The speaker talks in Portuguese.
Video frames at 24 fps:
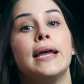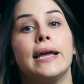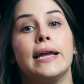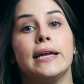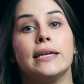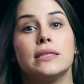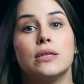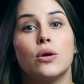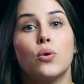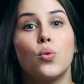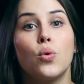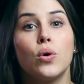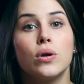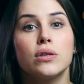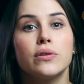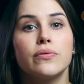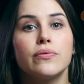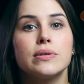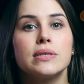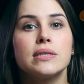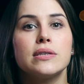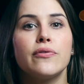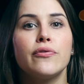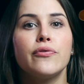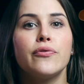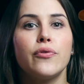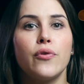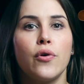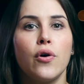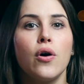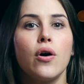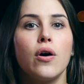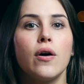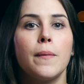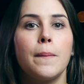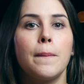Então, quando você
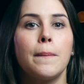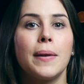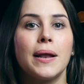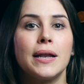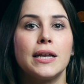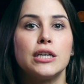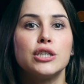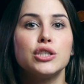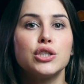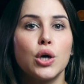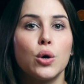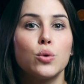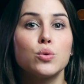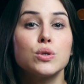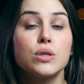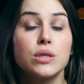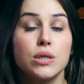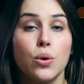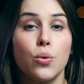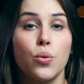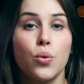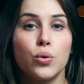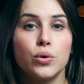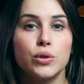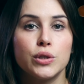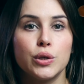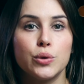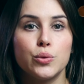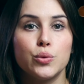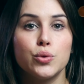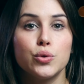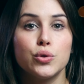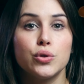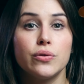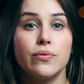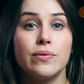for planejar o seu
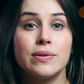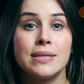conteúdo,